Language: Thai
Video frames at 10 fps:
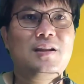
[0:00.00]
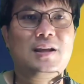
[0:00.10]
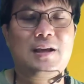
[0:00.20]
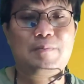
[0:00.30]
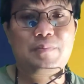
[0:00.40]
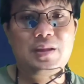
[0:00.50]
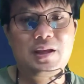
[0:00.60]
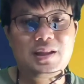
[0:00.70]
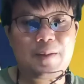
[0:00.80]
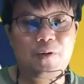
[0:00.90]
นะครับ
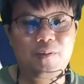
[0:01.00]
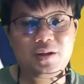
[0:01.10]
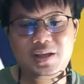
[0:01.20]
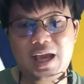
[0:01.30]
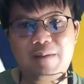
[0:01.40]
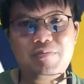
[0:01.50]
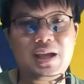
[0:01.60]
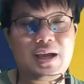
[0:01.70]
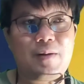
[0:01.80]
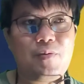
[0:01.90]
แต่ผมก็ต้อง
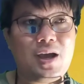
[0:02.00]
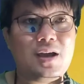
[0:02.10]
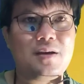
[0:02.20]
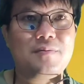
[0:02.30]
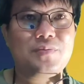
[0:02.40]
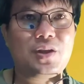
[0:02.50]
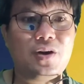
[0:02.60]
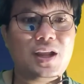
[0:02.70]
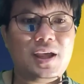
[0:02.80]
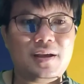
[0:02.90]
ย้ำนะครับว่าตอ
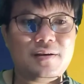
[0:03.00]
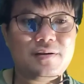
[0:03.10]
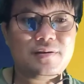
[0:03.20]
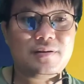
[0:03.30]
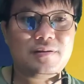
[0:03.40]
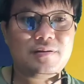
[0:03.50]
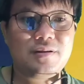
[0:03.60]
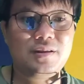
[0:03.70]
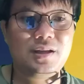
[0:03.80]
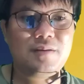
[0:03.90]
นนี้
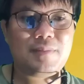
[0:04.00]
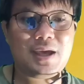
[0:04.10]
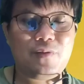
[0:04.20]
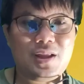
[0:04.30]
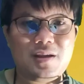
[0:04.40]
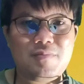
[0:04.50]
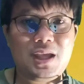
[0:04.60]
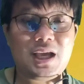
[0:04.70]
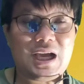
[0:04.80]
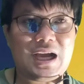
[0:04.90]
ถึงแม้ว่าจะ
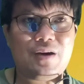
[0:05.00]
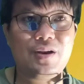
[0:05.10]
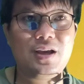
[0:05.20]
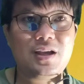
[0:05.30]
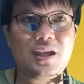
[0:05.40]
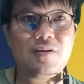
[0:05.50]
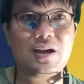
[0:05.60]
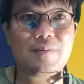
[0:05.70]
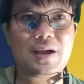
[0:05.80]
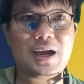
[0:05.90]
มีข่าวเรื่องเกี่ยว
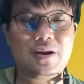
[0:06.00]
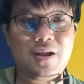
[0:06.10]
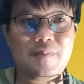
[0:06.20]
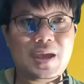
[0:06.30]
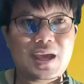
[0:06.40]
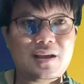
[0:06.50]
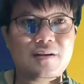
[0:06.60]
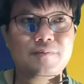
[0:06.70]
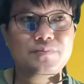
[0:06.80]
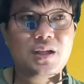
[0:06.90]
กับการรีเพก
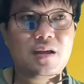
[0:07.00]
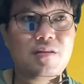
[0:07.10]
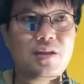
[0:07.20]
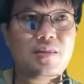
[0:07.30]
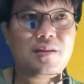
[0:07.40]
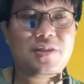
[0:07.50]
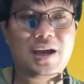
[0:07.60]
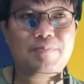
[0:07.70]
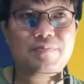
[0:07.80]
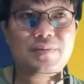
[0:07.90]
สินท
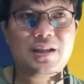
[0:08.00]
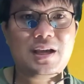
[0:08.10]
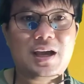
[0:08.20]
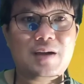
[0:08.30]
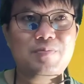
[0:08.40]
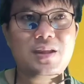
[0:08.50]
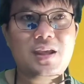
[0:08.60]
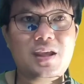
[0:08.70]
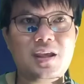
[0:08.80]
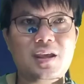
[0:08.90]
รัพย์นะครับ
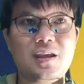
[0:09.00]
ที่